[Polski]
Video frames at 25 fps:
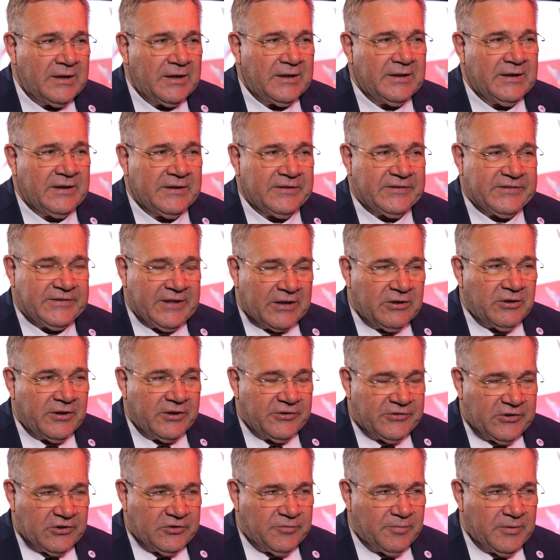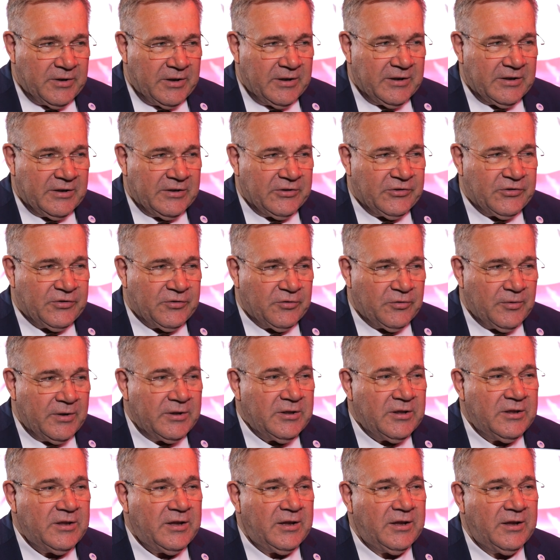E, z tego jesteśmy
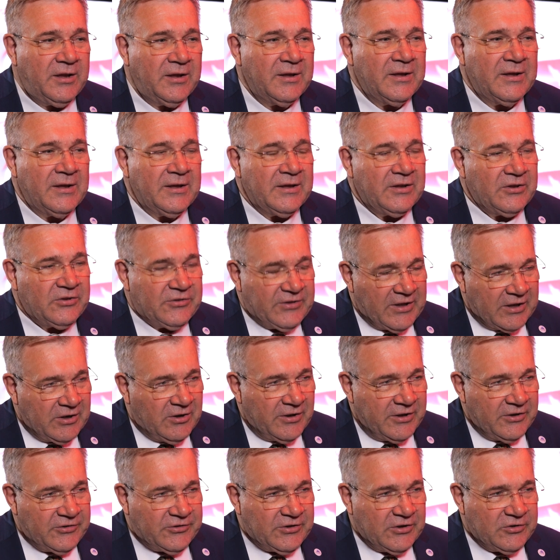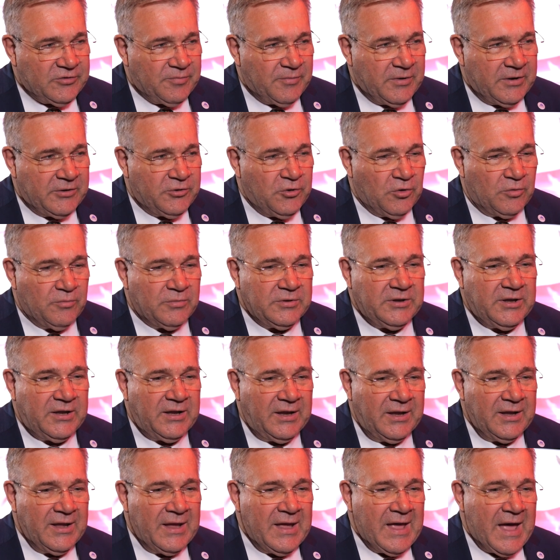słynni, z tego jesteśmy
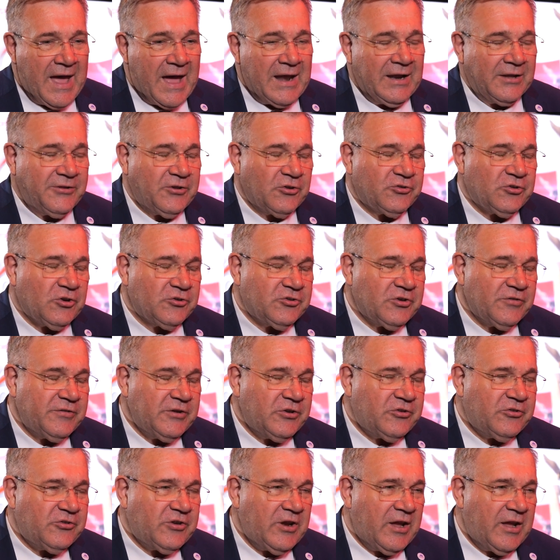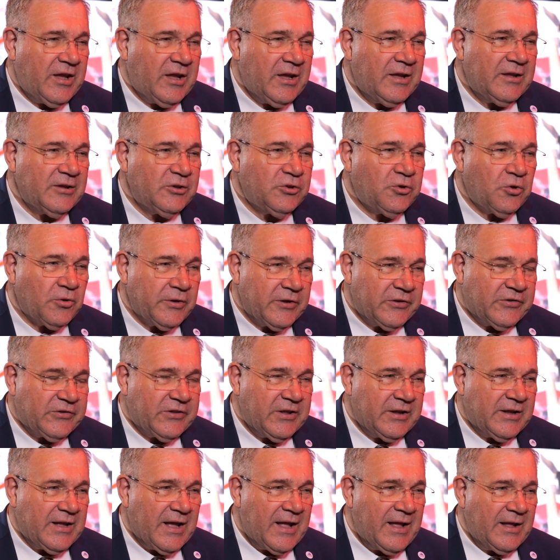dumni, ale też oczywiście
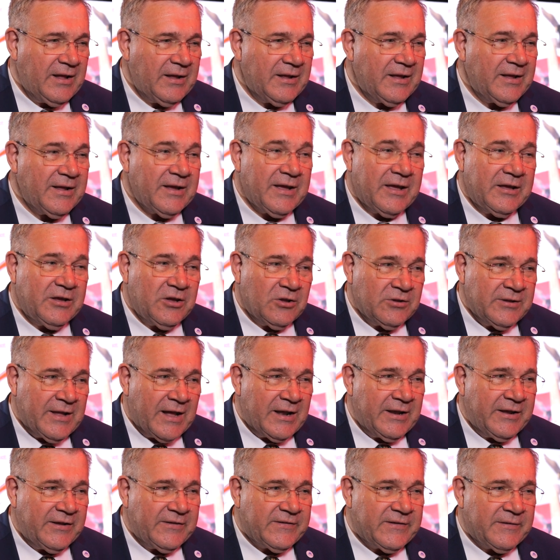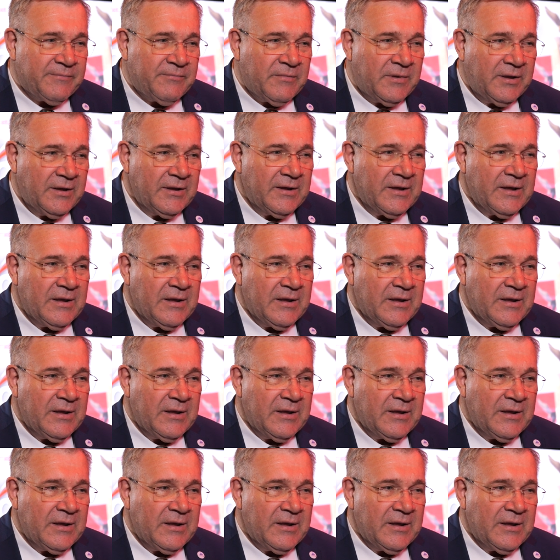turystyka, regionalizm,